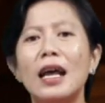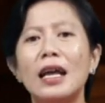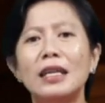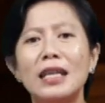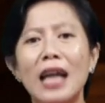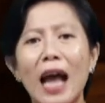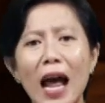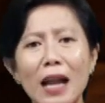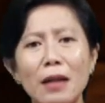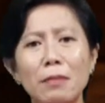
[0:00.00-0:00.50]

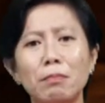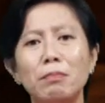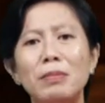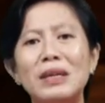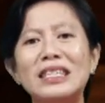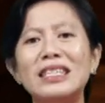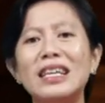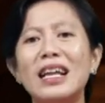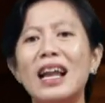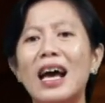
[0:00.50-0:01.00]
dan
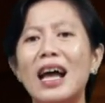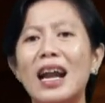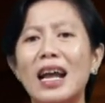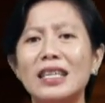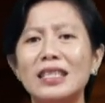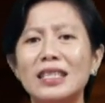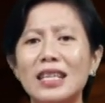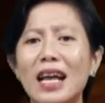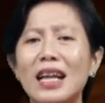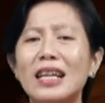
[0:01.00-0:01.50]

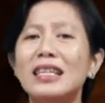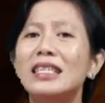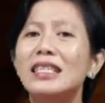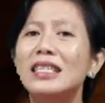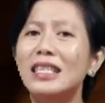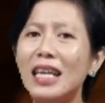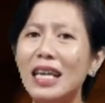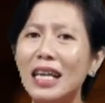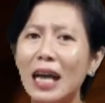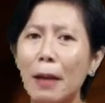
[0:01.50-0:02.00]
penyelarasan
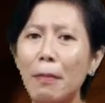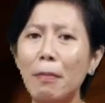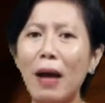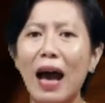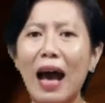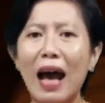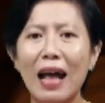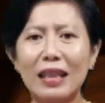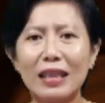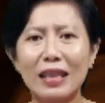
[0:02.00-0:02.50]
sikap
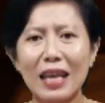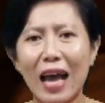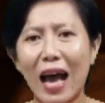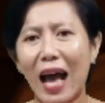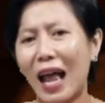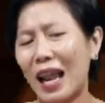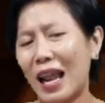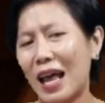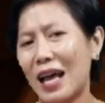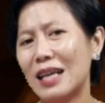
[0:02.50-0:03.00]
hati
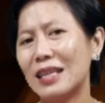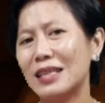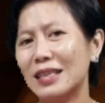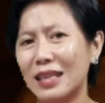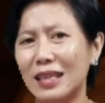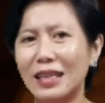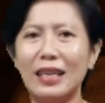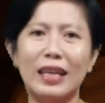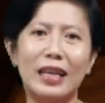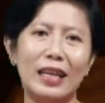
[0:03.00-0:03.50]
Allah
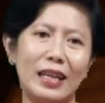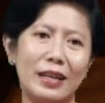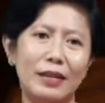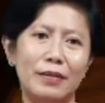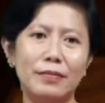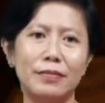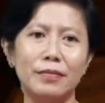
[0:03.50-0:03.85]
sendiri.